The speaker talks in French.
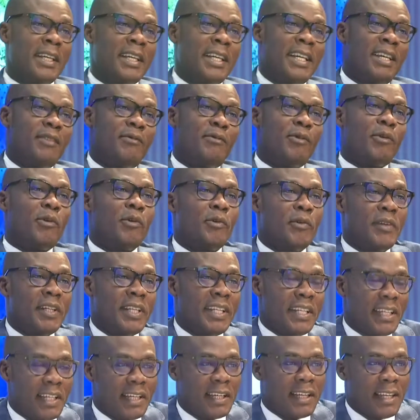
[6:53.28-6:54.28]
et vous
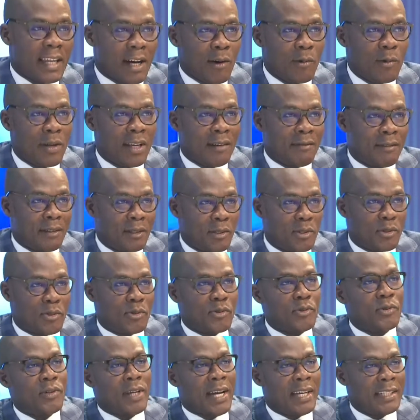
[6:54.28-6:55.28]
revenez là où
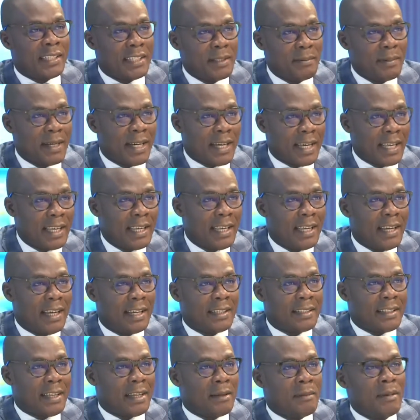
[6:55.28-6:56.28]
l'aventure a démarré,
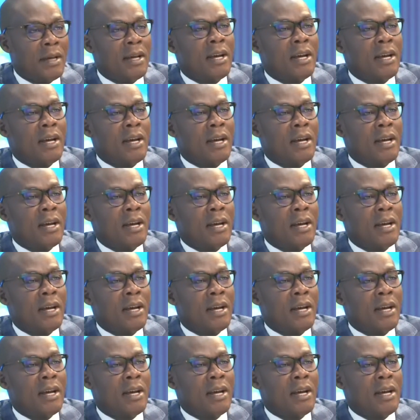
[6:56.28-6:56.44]
à table.